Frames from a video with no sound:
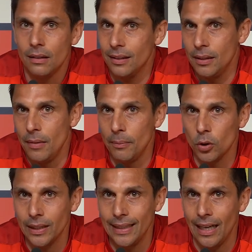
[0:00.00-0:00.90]
Da sind wir ihm
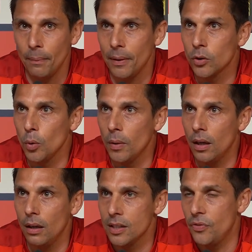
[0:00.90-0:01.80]
total dankbar
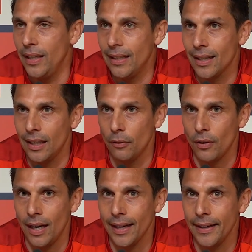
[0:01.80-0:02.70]
drüber, ist für ihn gar keine
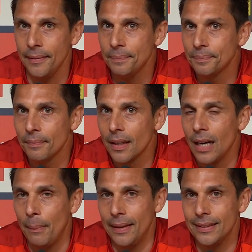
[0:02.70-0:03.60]
Frage.
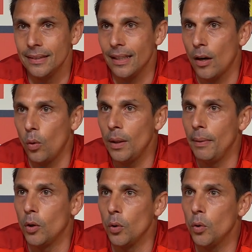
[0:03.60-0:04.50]
Aber das sind dann auch die
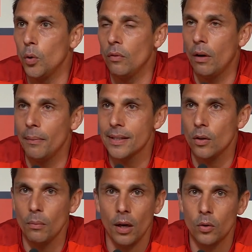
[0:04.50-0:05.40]
Begründungen, warum jetzt
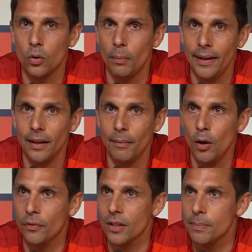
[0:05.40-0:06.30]
auch Marco Comenda mal
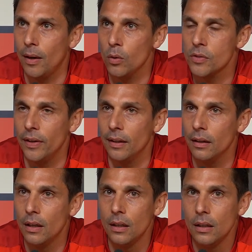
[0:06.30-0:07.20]
öfters mal ausfällt.
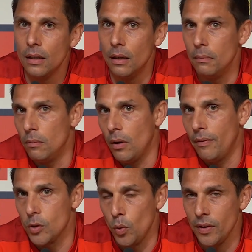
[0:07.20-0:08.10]
Ähm,
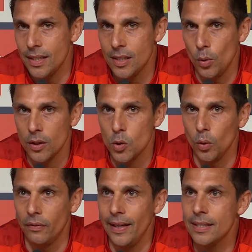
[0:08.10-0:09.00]
aber so ist die
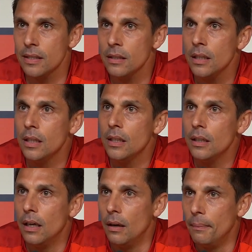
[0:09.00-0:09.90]
Situation gewesen.
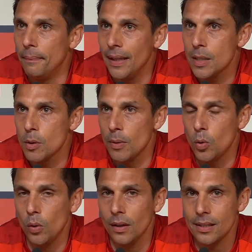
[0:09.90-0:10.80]
Ähm, jetzt müssen wir
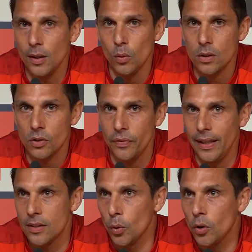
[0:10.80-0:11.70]
gucken, dass die Jungs aufs
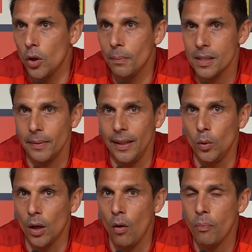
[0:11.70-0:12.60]
Feld zurückkommen, dass wir die
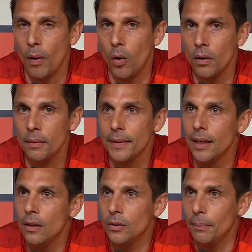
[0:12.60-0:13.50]
gut aufbauen.
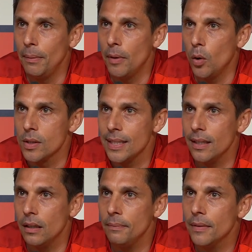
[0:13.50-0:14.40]
Und dann bin ich mir auch
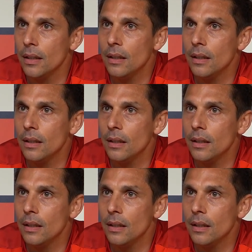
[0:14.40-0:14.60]
sicher,